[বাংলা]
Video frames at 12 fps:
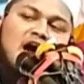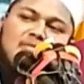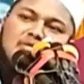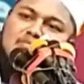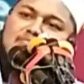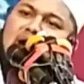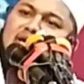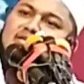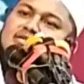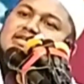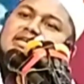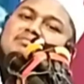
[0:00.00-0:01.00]
আমি
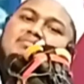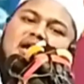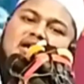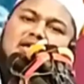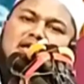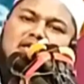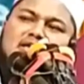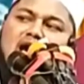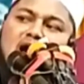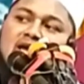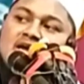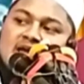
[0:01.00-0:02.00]
ভাঙছি ভাঙ্গি
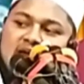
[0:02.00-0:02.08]
নাই